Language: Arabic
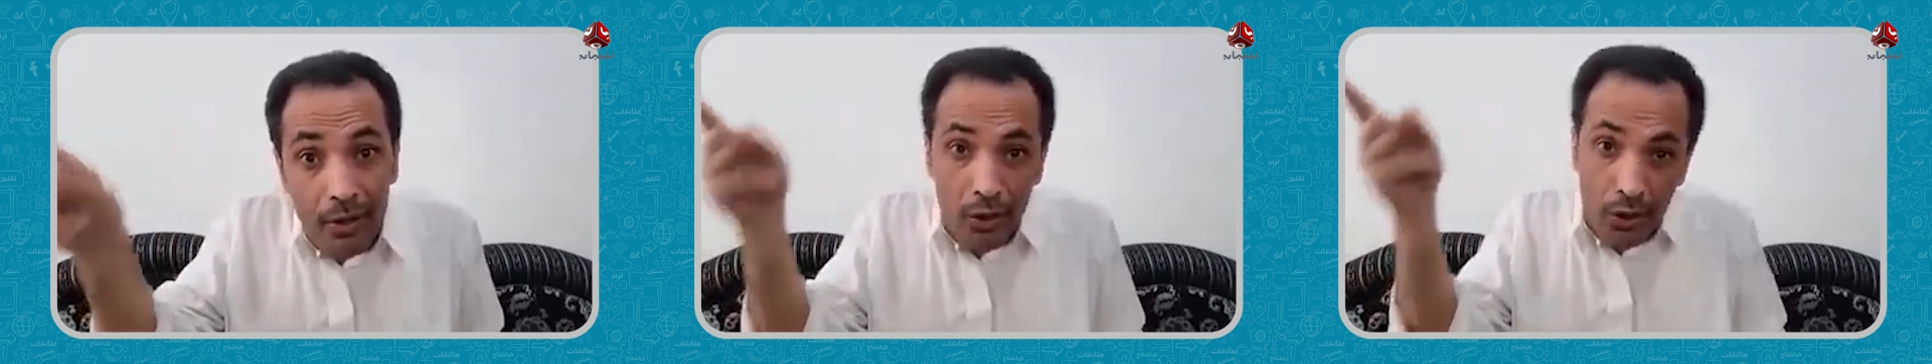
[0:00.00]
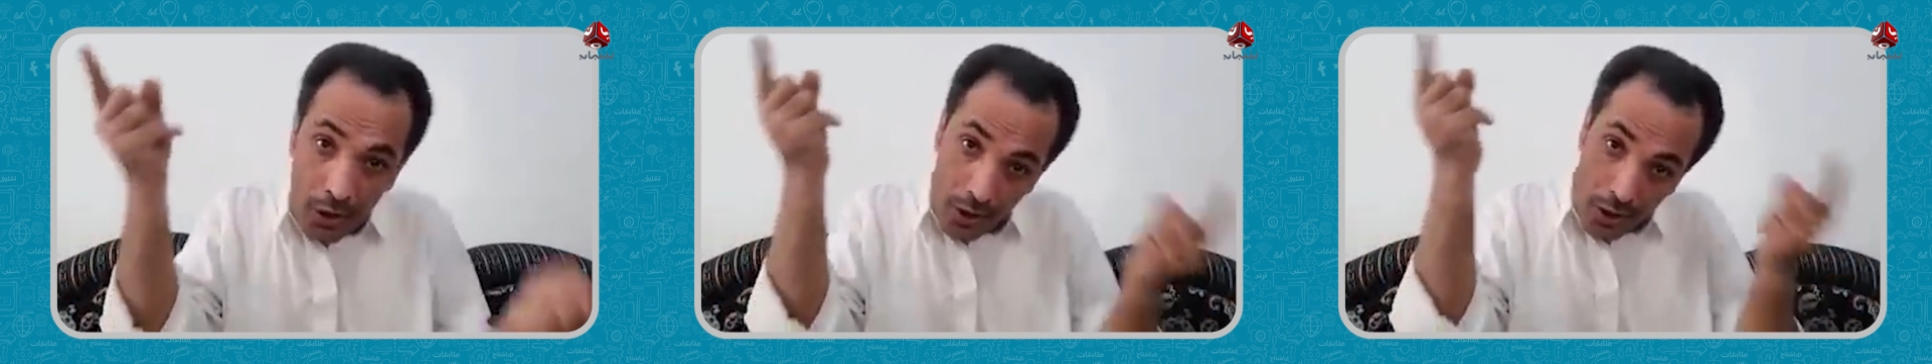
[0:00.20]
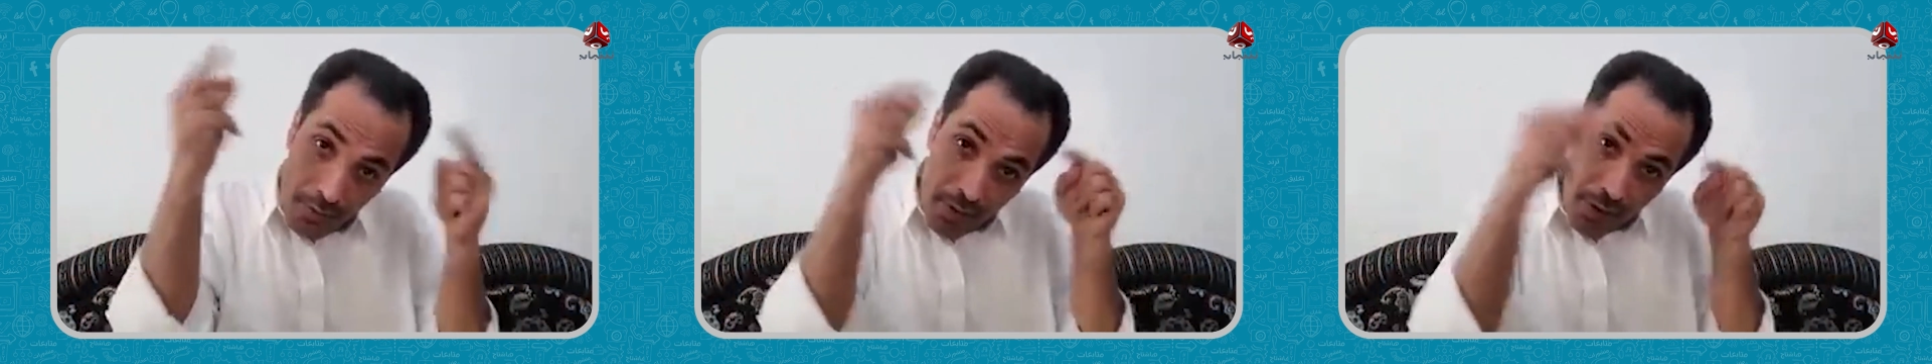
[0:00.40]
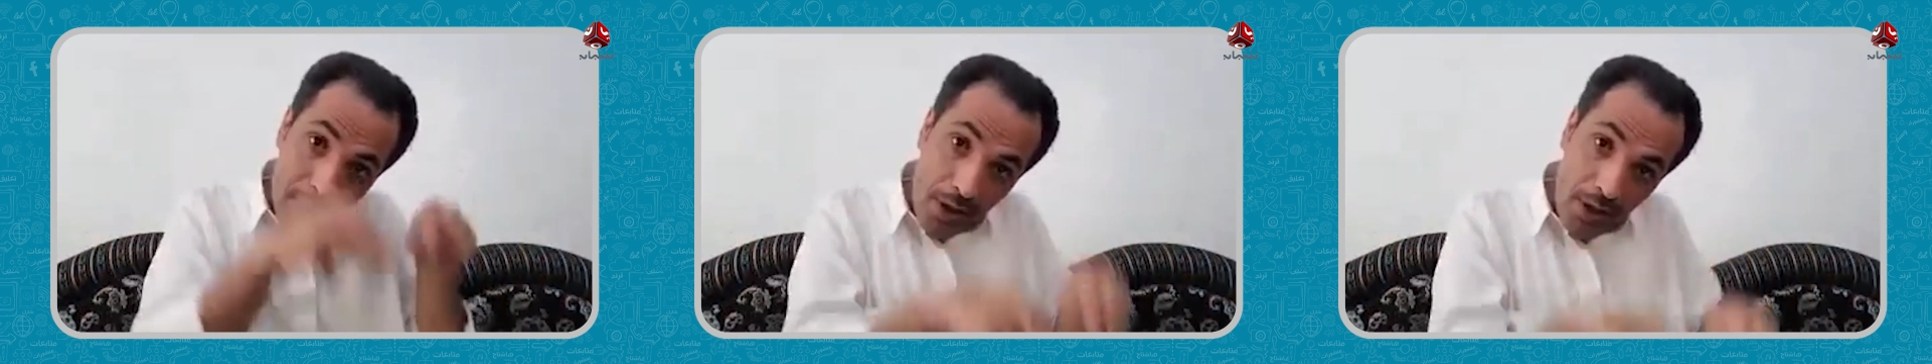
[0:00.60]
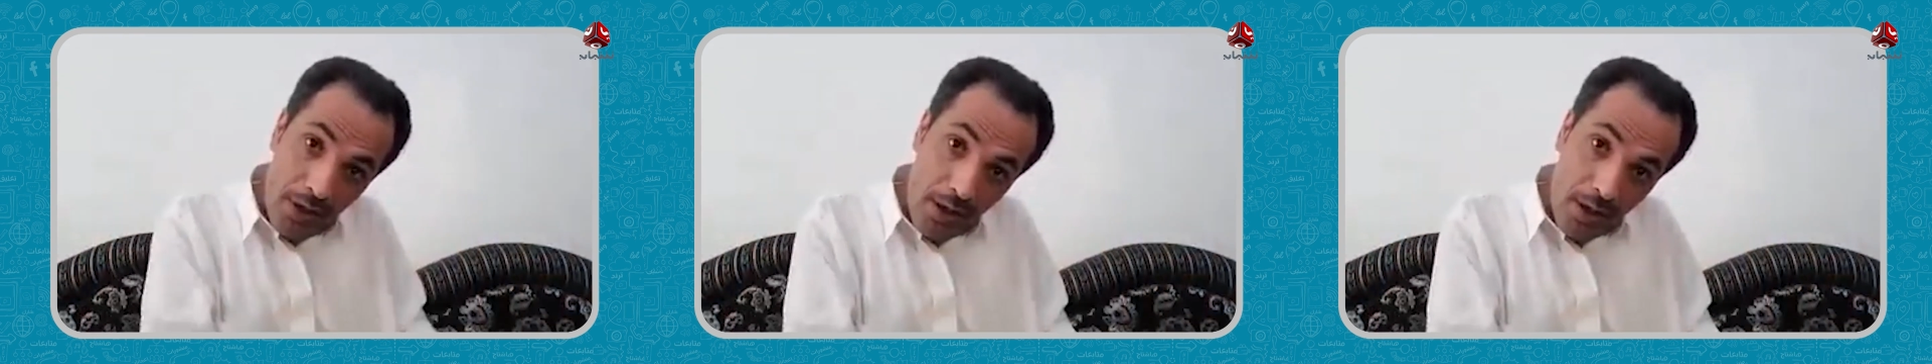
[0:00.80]
إشكالي من
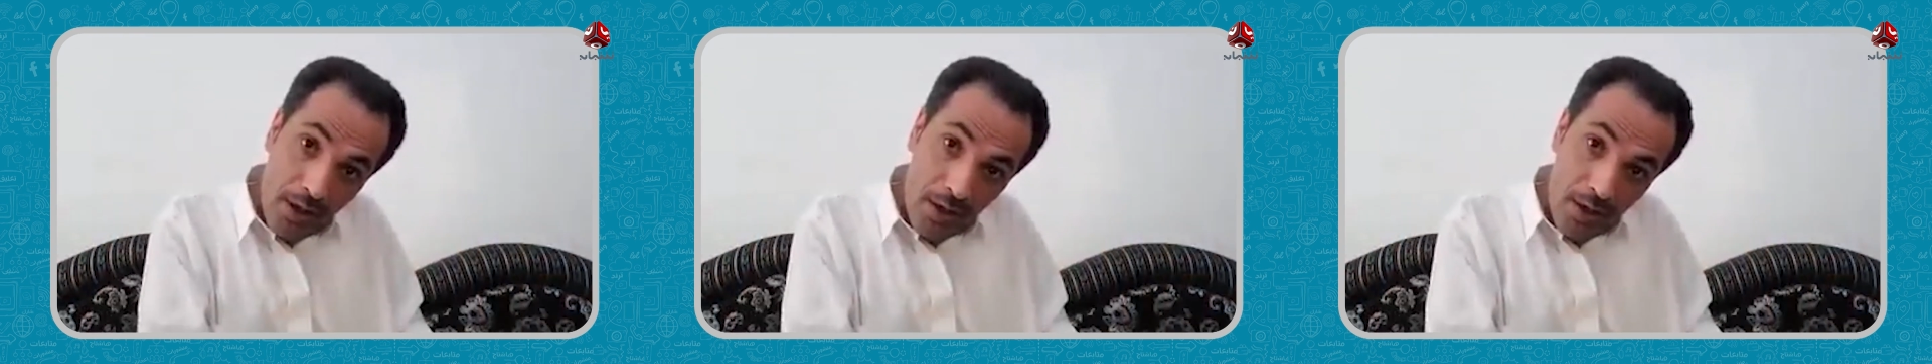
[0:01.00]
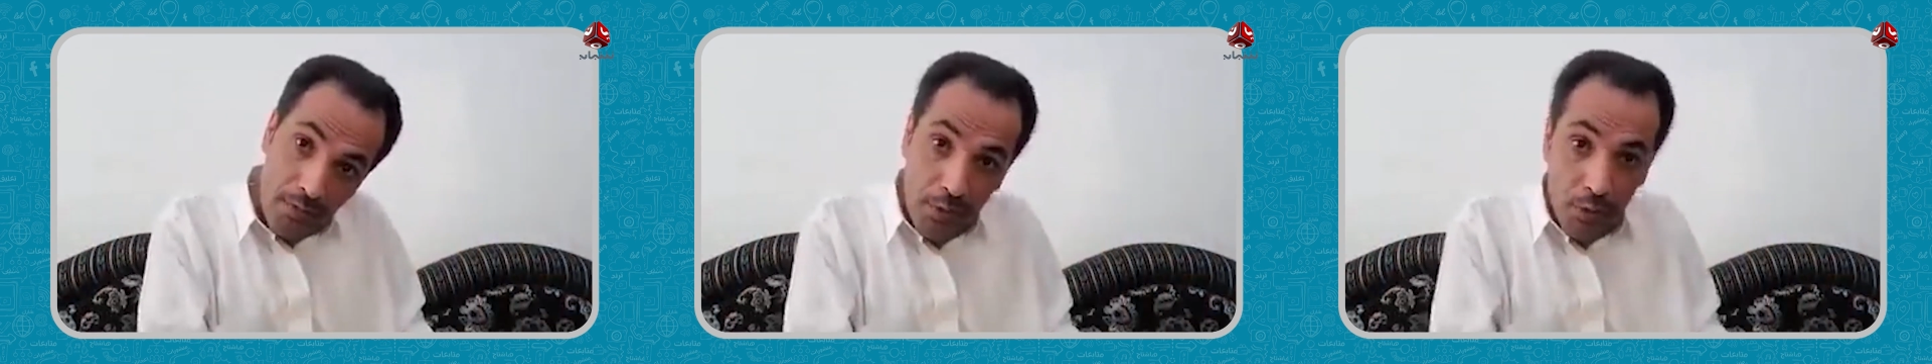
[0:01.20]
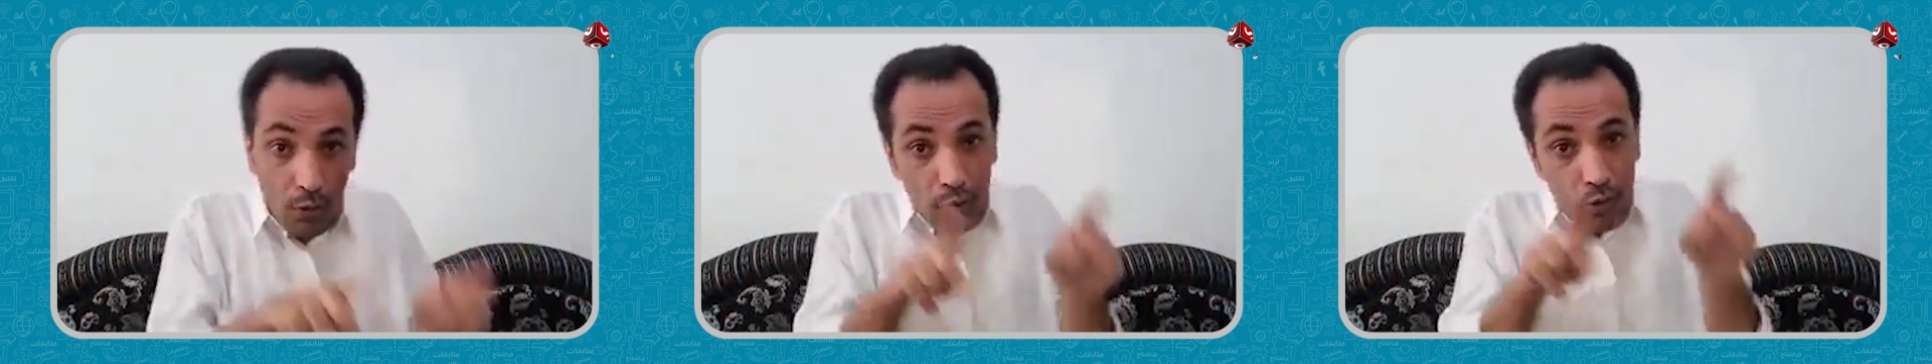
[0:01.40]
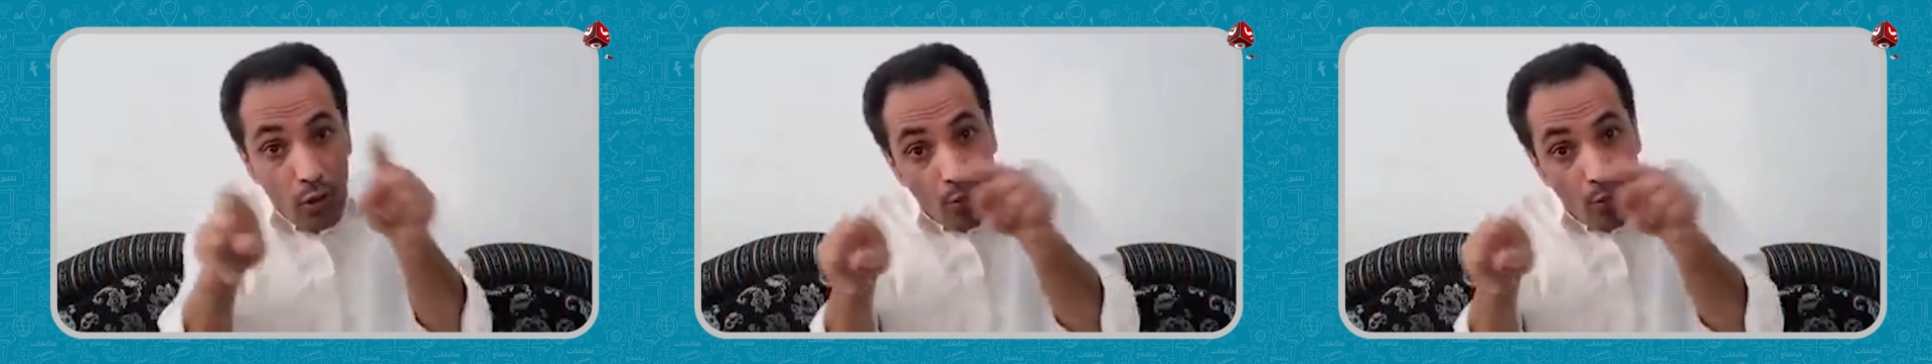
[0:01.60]
أنصار الله بيقول